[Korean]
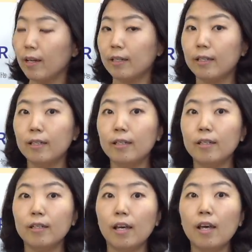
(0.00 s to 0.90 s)

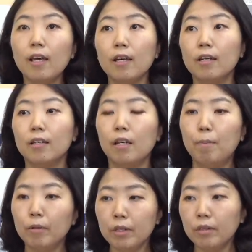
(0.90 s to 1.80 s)
그게
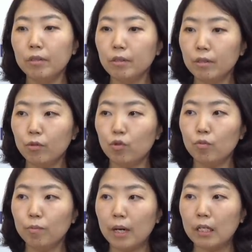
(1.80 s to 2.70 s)
2%
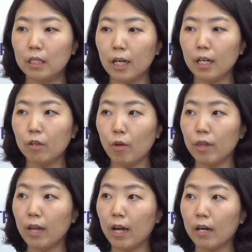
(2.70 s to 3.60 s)
중반 이상이
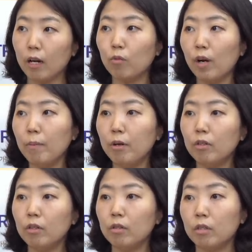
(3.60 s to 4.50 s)
된다라고
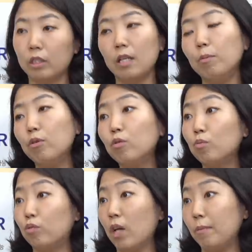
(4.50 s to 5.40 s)
하면은 그때부터는
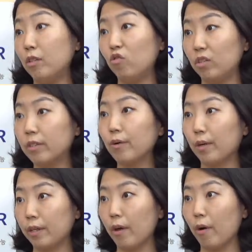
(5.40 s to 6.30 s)
좀 부담이 될수 있을 예.
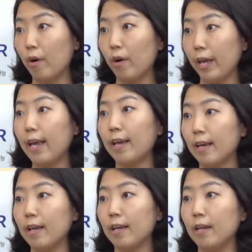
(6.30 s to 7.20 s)
것 같아요. 음. 예.